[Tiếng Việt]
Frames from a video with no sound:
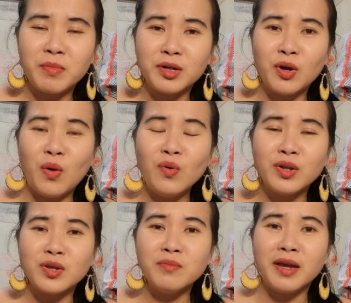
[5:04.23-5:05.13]
mình ngủ rồi
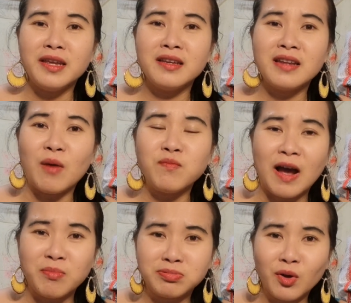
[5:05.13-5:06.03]
chuẩn bị động
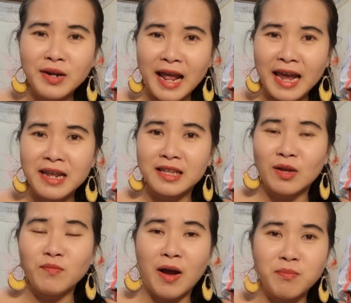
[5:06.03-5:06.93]
phòng tối nay
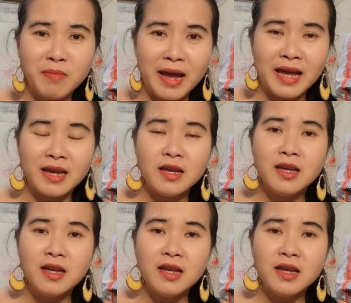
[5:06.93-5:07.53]
động phòng mà